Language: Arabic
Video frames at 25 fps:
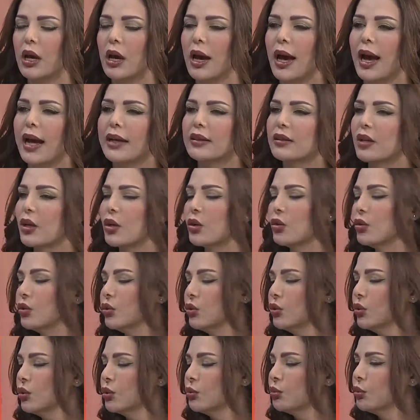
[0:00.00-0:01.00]
حتى
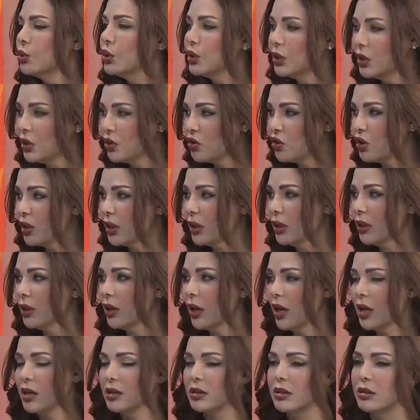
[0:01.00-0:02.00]
يكونون منتجين
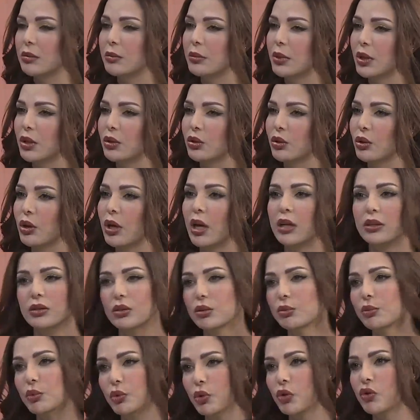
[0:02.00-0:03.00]
لازم انه
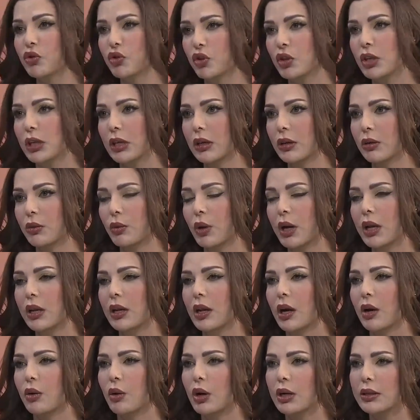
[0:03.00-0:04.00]
يقدمون شيء
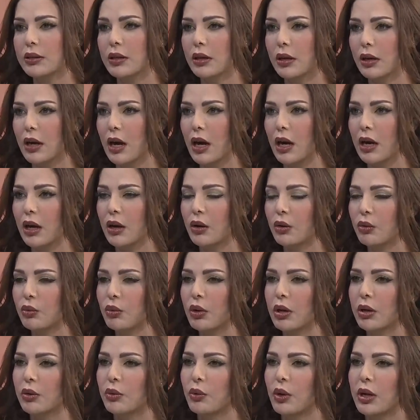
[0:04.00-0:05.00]
والا وقت الراحه هو
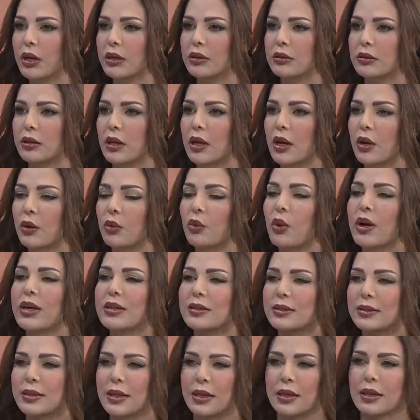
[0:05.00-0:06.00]
وقت
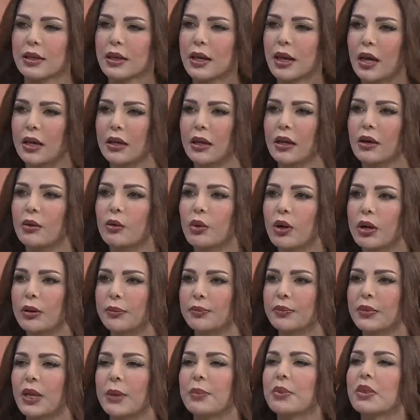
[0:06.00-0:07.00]
ويستنج يعني هو
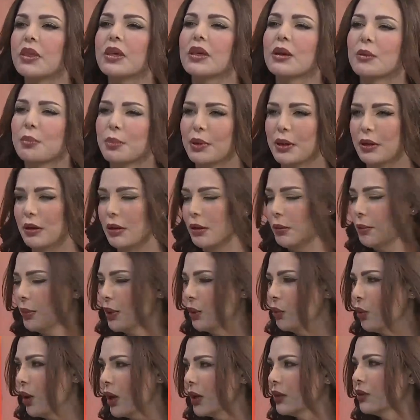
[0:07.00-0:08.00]
تبذير
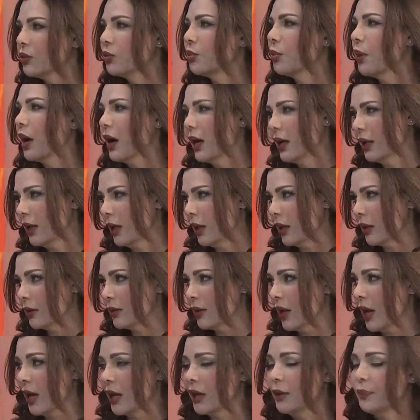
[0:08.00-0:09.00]
بالوقت وما له
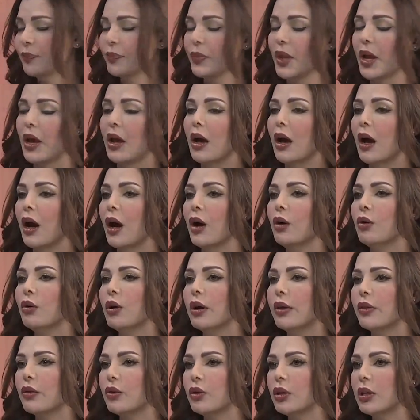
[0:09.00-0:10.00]
داعي او
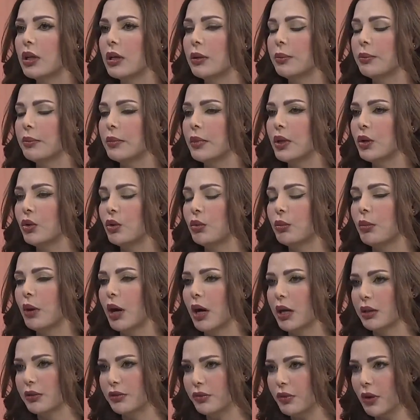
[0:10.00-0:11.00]
هذول منهم
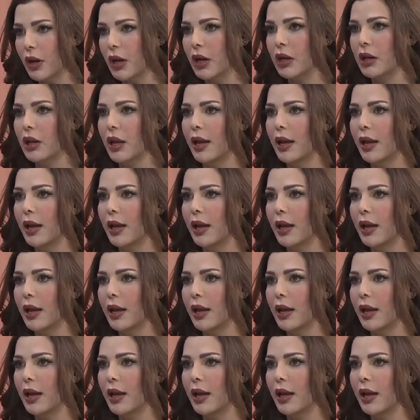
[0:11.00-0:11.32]
ما اطفال